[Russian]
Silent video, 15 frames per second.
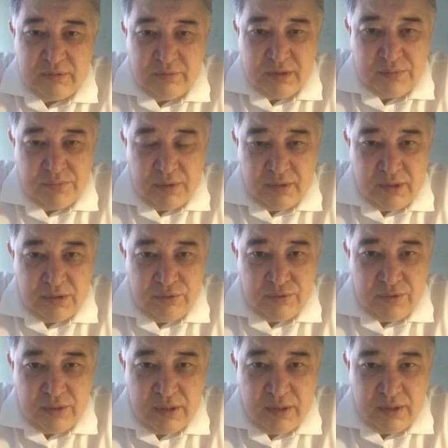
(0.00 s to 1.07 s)
Вас передадут
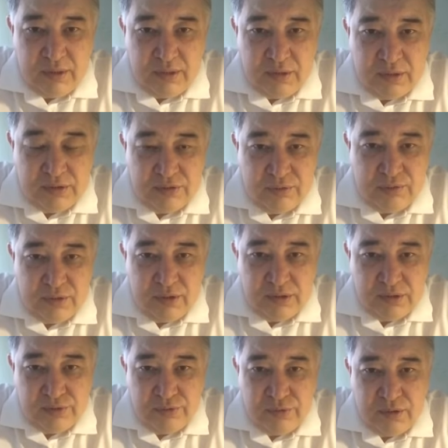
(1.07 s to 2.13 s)
на
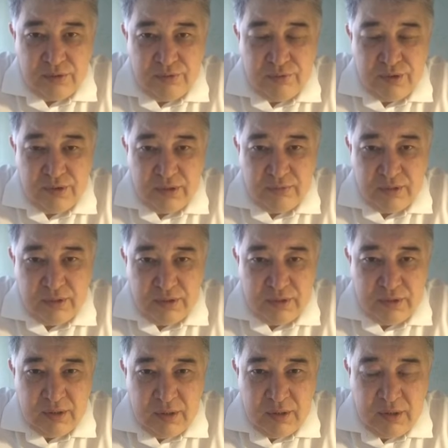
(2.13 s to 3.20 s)
консультацию, на
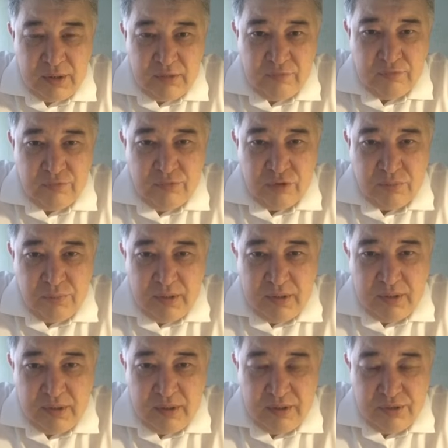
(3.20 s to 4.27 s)
курирование в
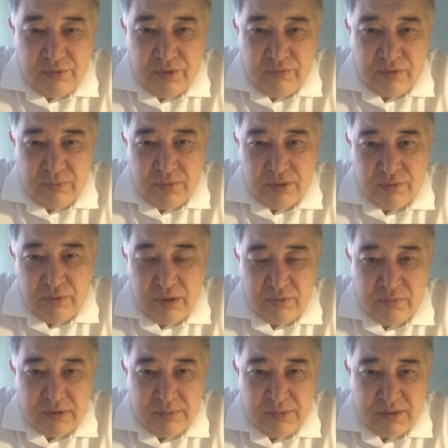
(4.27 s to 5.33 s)
горполиклинику, невропатолог
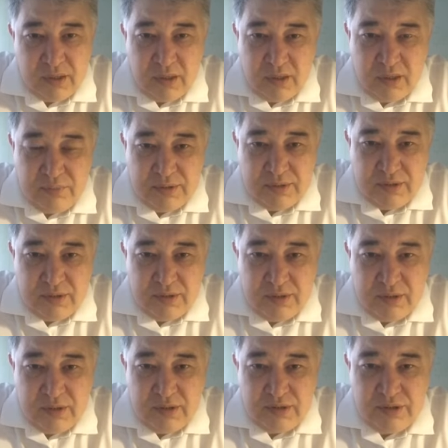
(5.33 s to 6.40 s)
вас обязательно посетит,
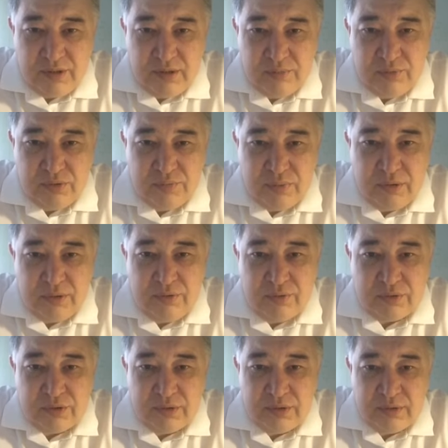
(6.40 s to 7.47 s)
и лечение будет
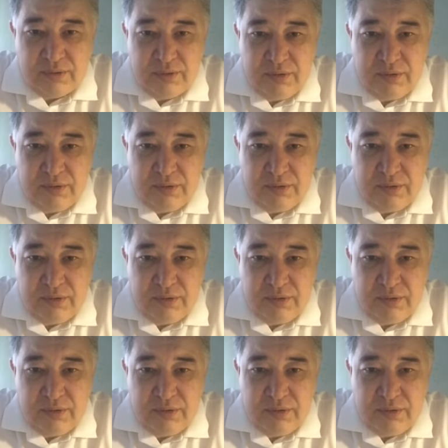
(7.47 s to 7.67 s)
продолжено.